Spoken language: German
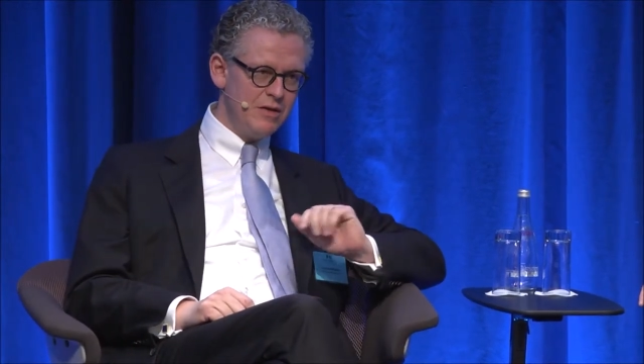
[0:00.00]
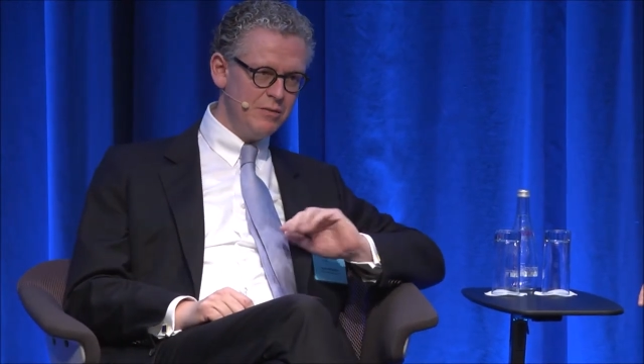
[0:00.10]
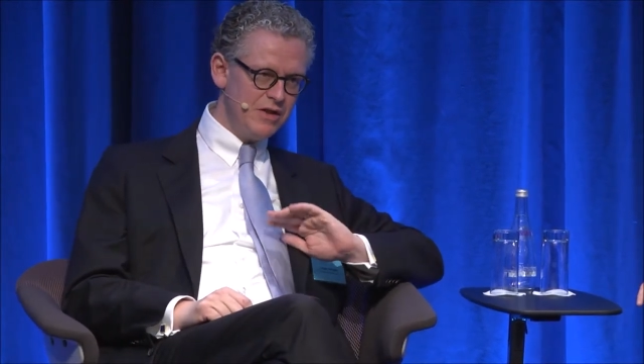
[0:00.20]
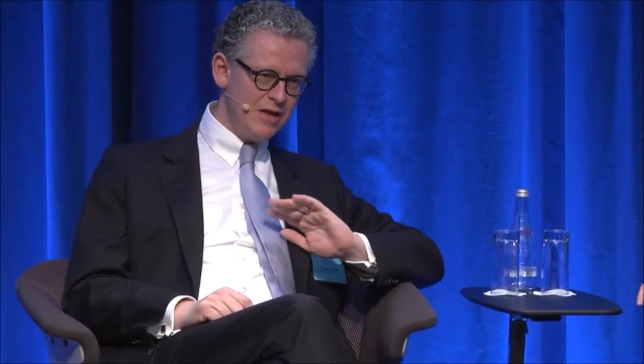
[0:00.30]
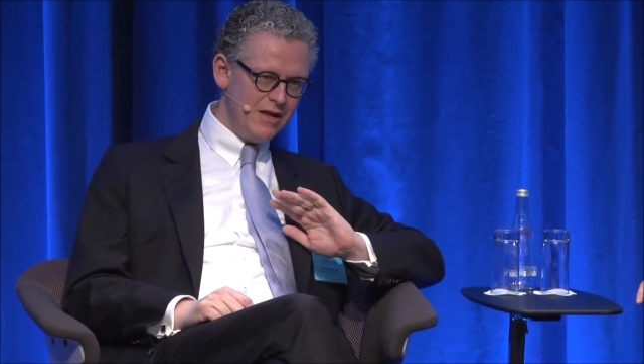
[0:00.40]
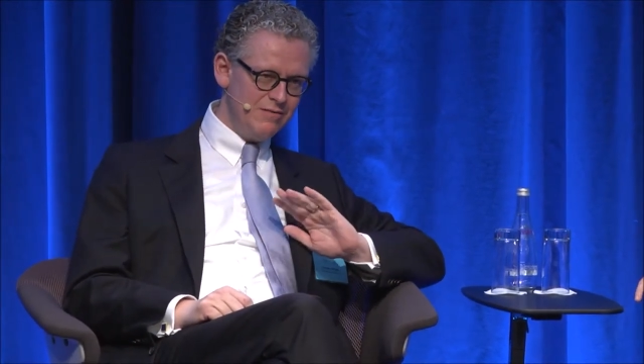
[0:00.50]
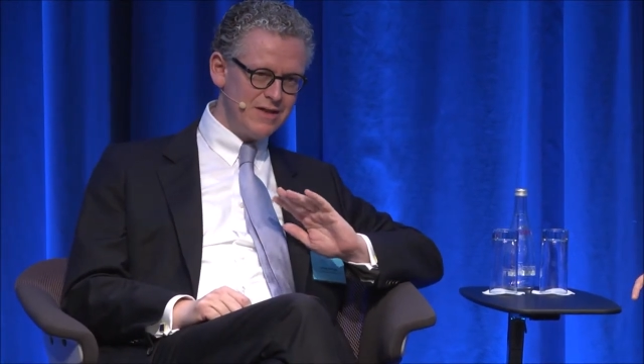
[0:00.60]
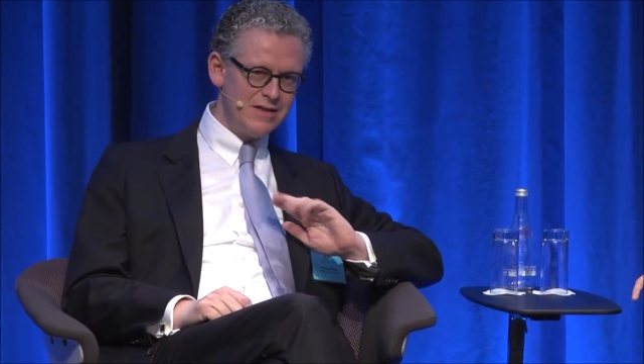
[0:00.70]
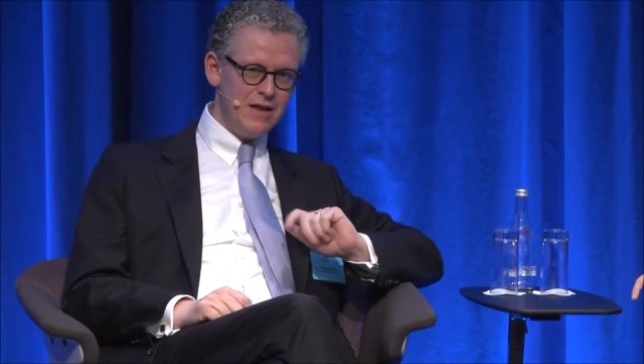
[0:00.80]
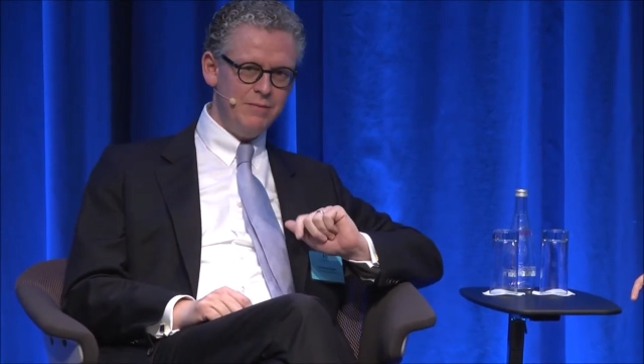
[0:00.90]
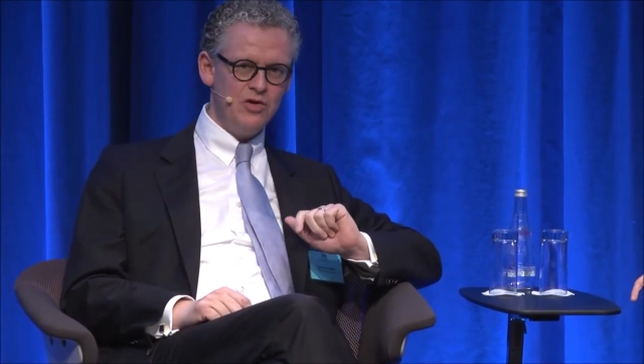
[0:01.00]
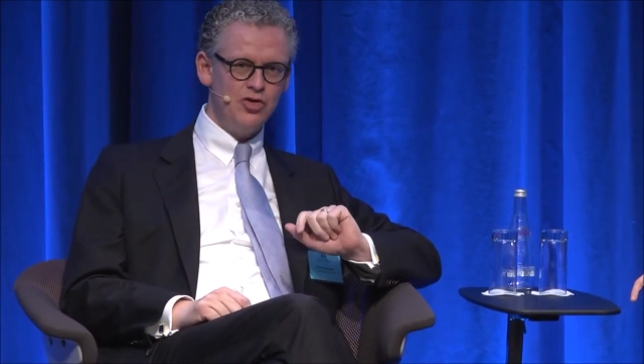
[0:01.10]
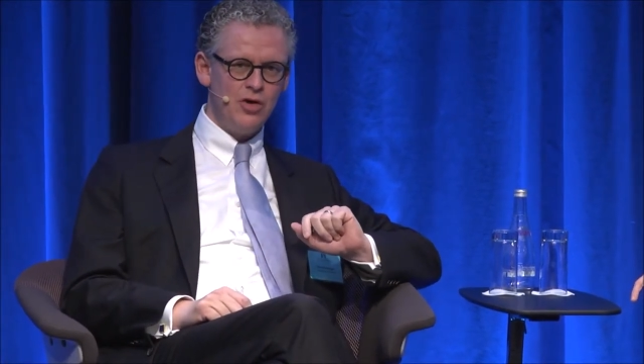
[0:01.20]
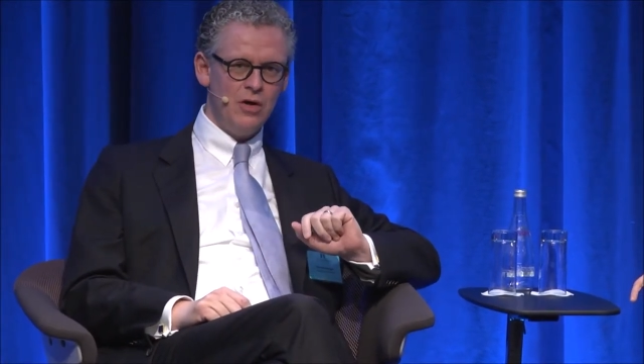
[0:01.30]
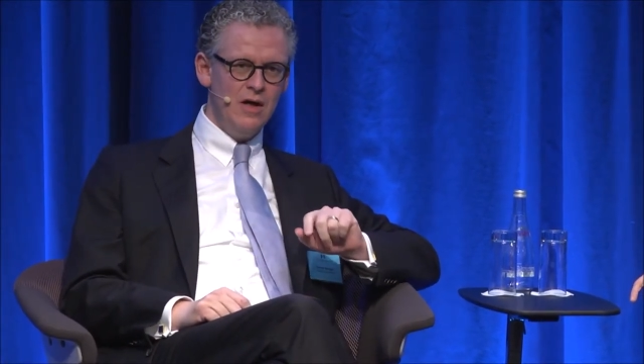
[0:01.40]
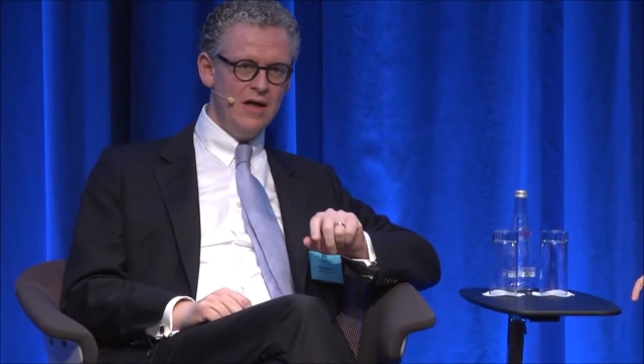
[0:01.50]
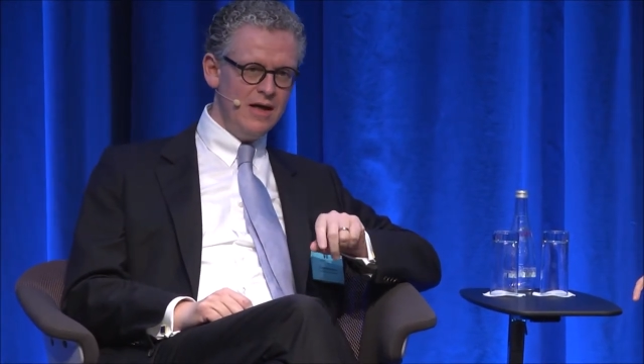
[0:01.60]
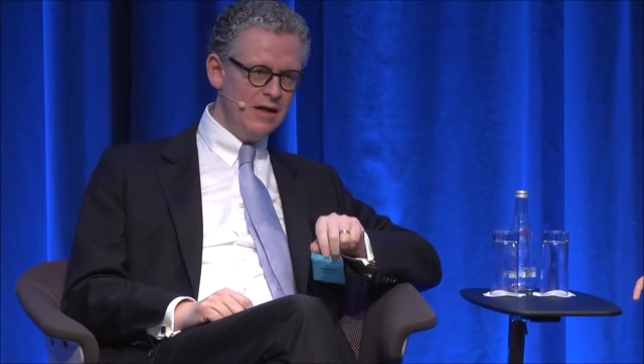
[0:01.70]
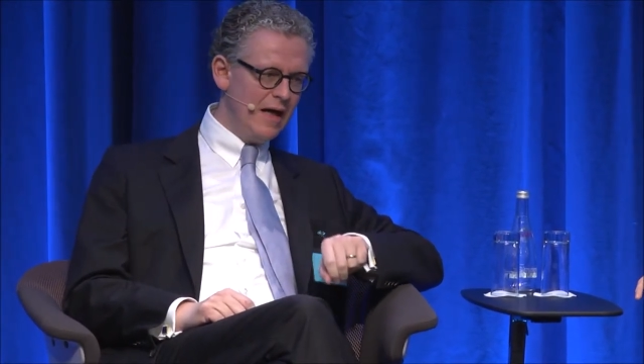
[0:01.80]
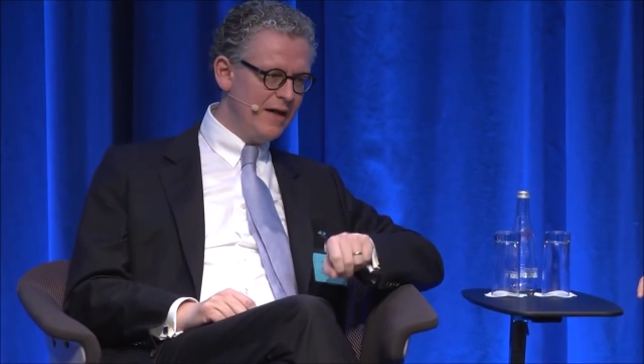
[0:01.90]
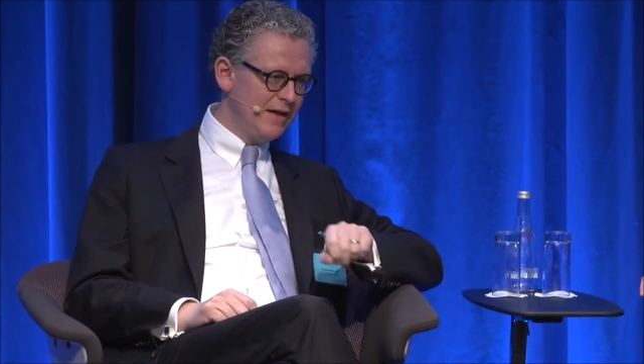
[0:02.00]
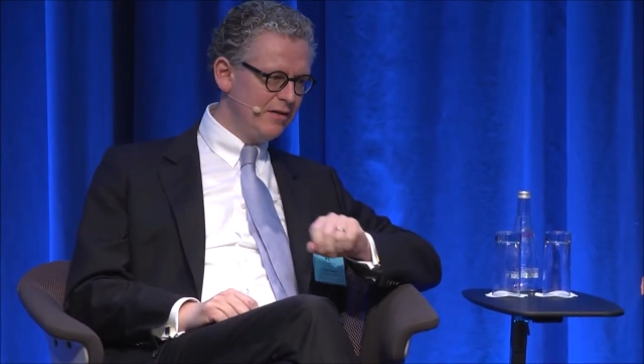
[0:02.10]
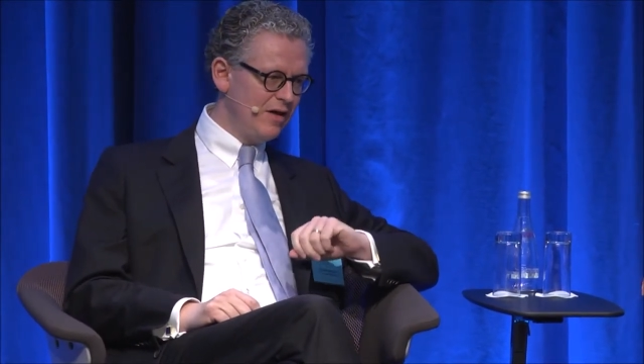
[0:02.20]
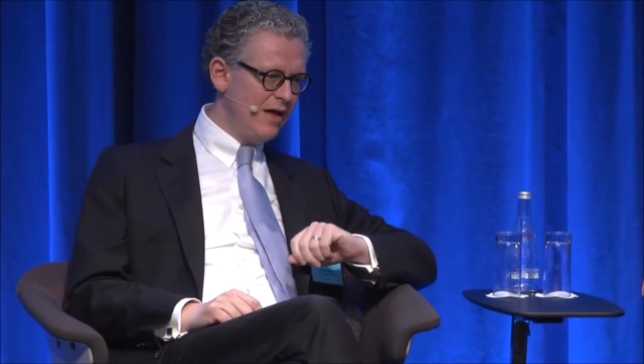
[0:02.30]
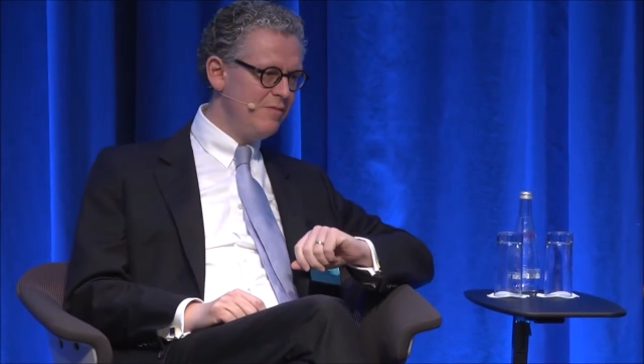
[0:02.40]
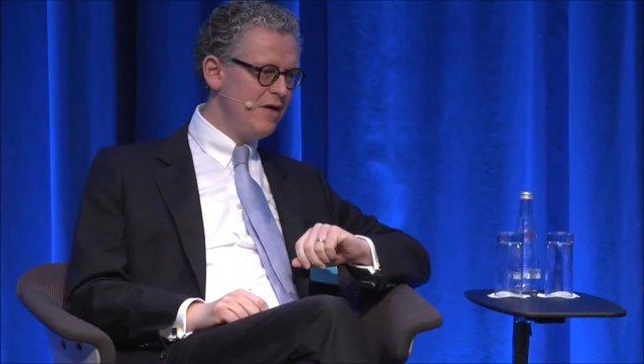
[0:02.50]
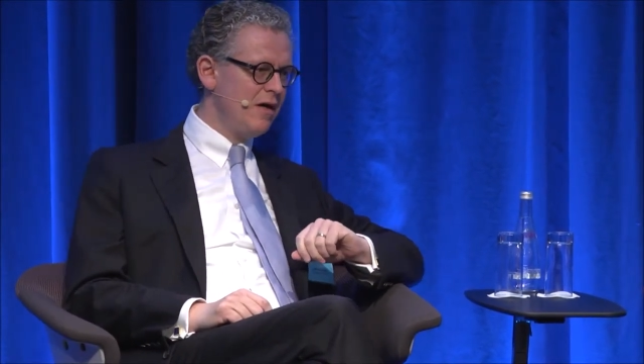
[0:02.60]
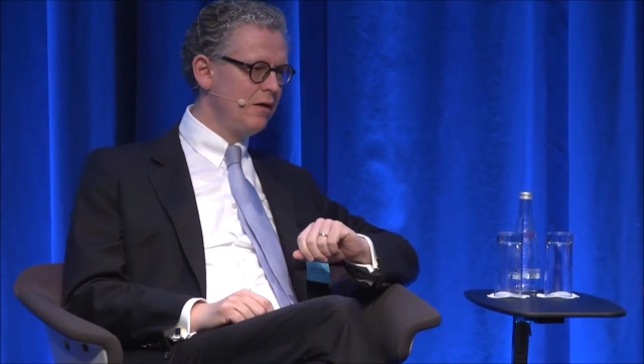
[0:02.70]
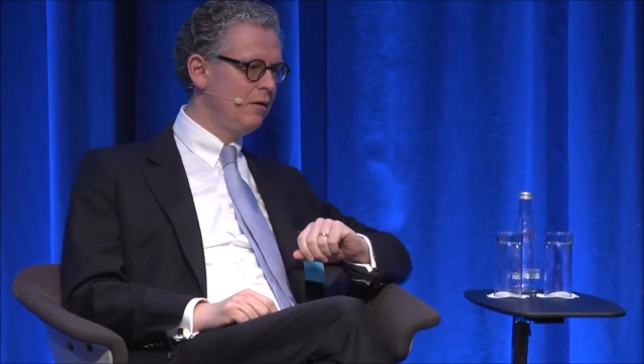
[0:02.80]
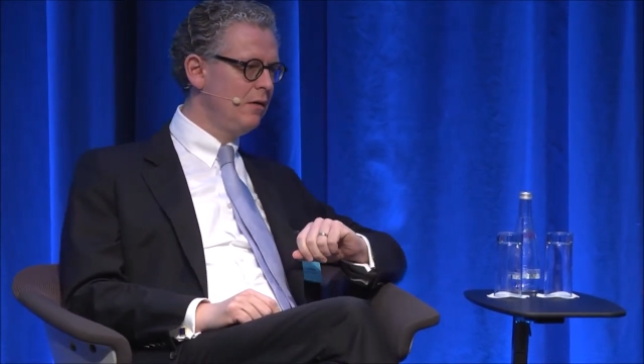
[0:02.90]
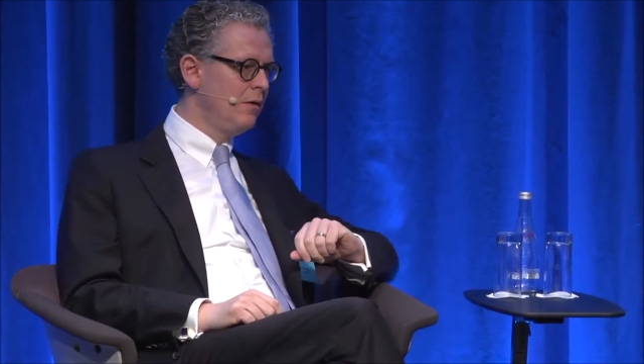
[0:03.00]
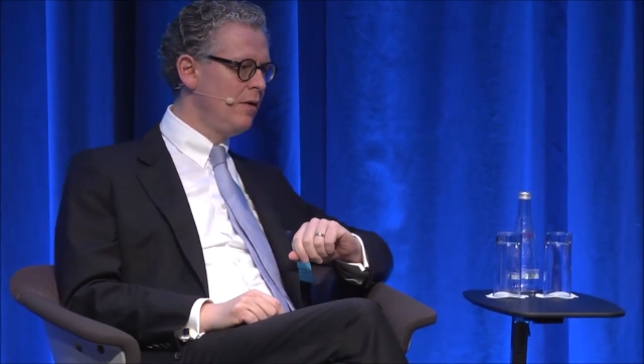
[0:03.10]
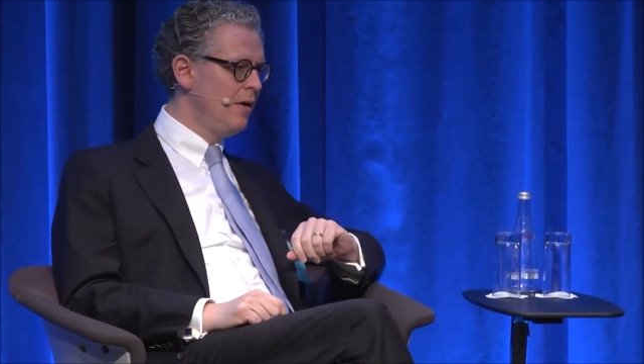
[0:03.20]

da bin ich etwas skeptischer, in einigen Teilmärkten,